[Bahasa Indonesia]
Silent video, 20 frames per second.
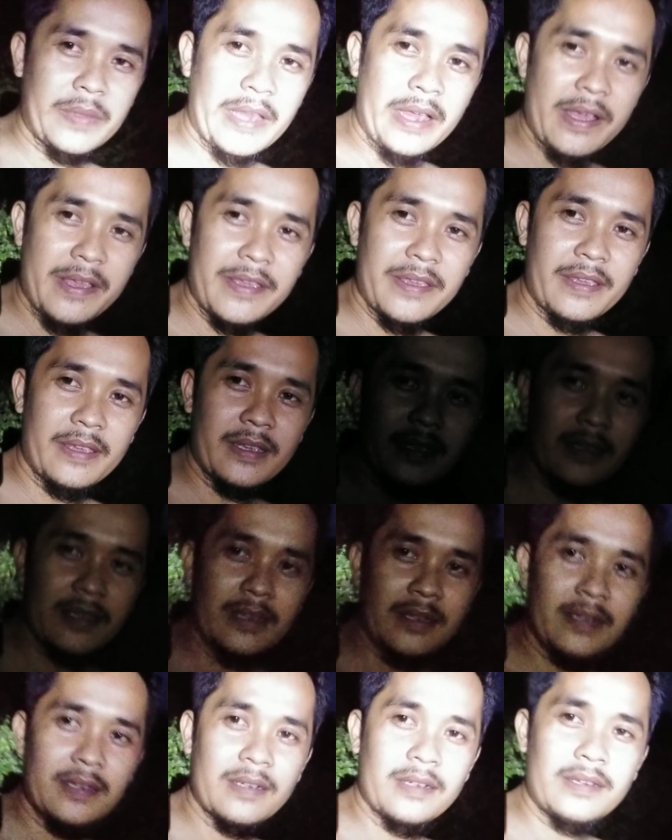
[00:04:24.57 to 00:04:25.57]
bray
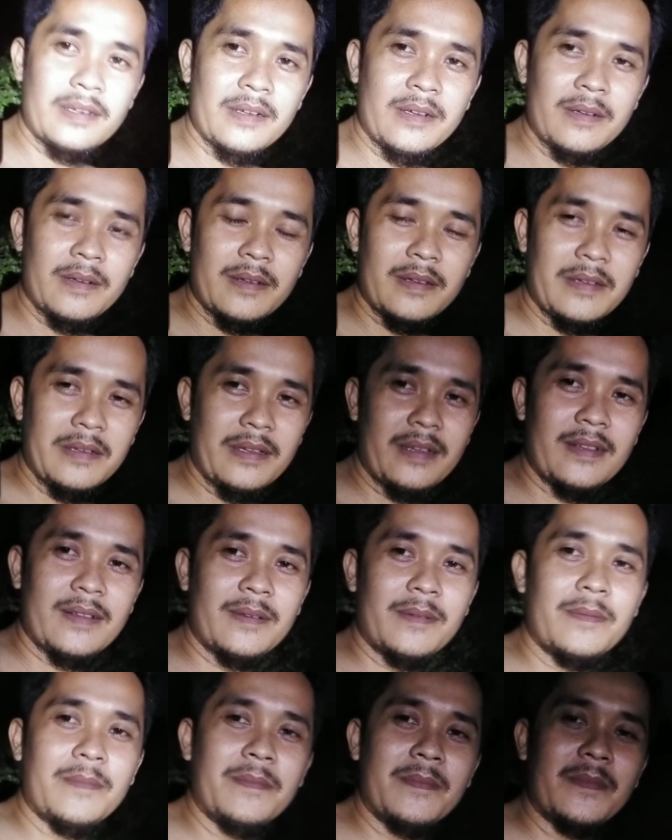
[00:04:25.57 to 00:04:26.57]
eh,
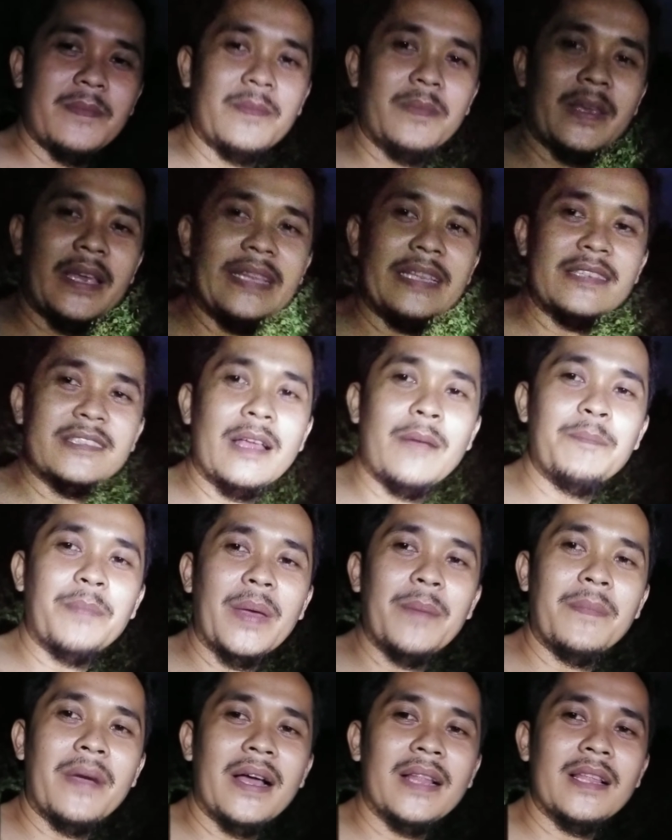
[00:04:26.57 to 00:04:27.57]
kita
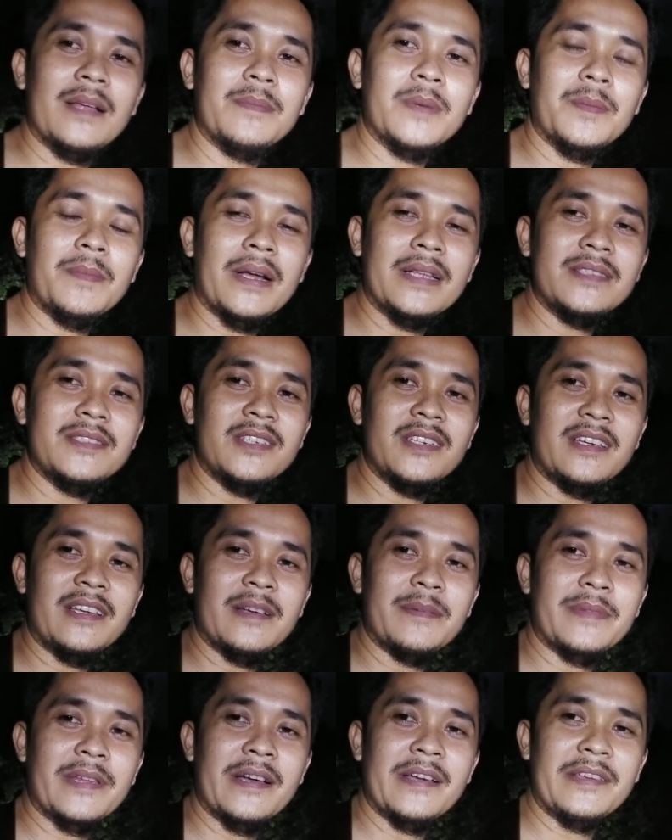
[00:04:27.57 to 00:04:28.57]
sampai malam
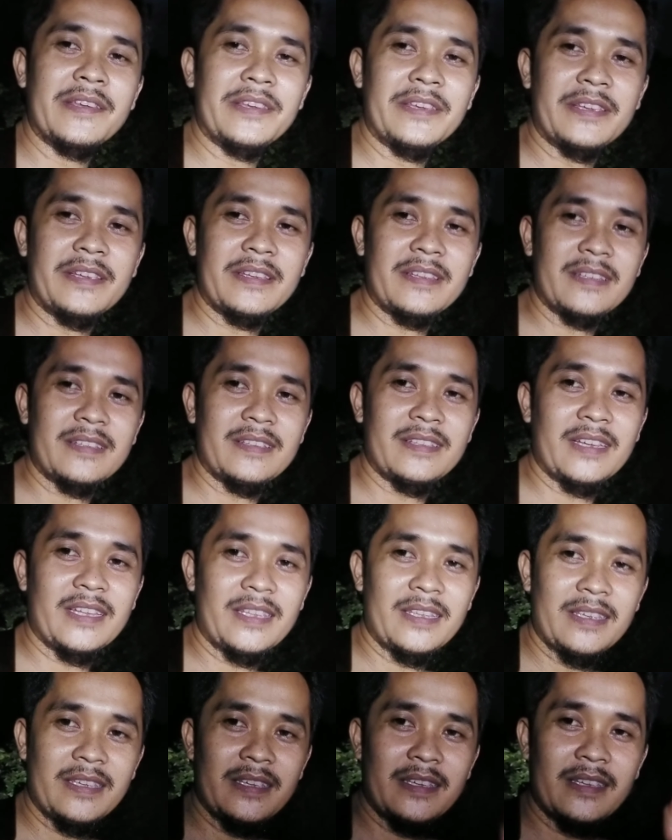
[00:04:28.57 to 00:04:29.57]
memancingnya bray
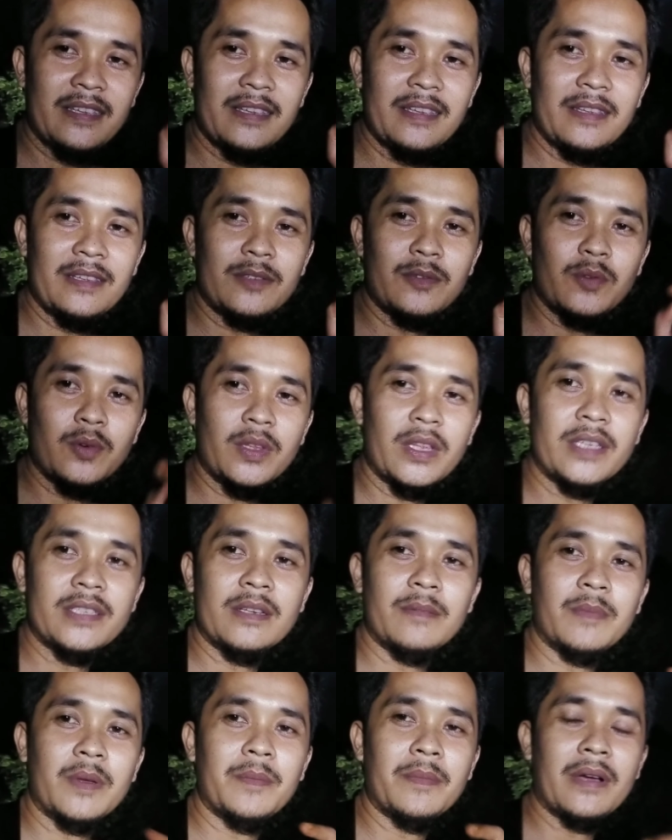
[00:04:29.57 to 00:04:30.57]
dari
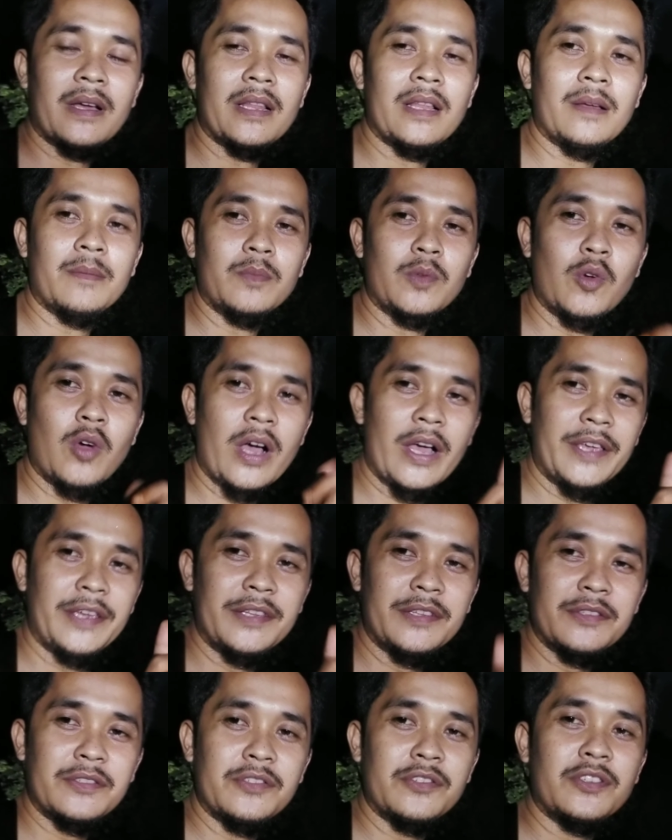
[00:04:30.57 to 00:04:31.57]
sore sampai malam
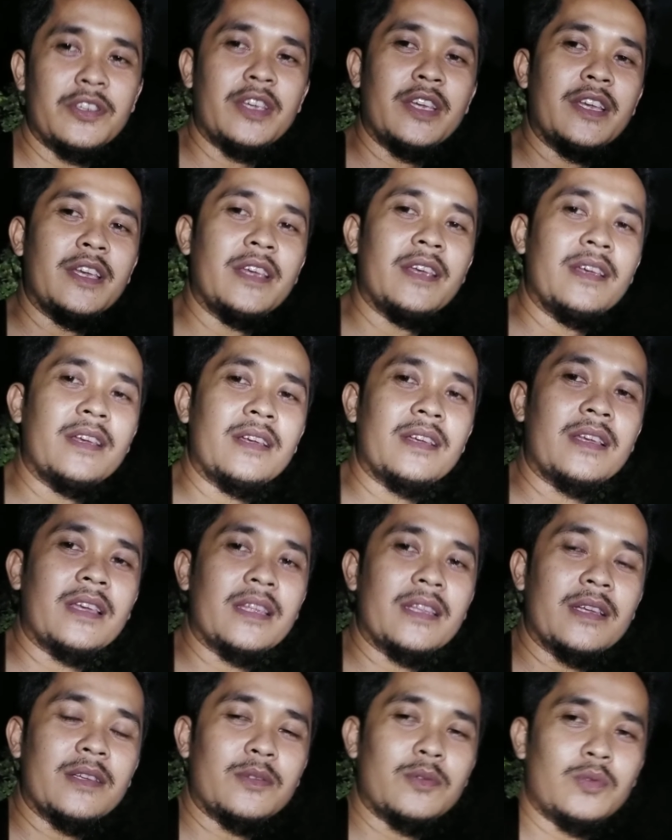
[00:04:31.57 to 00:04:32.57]
doain
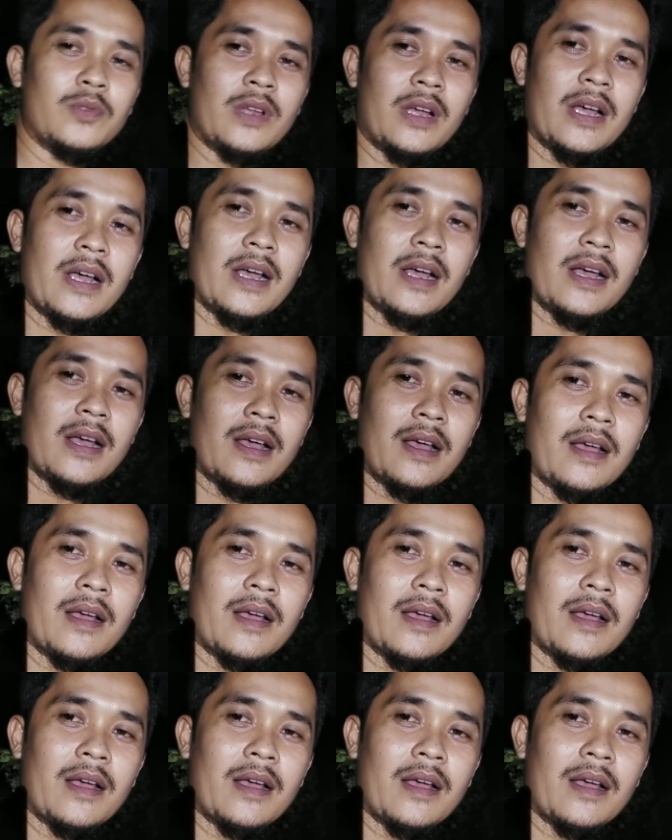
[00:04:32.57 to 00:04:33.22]
kita sudah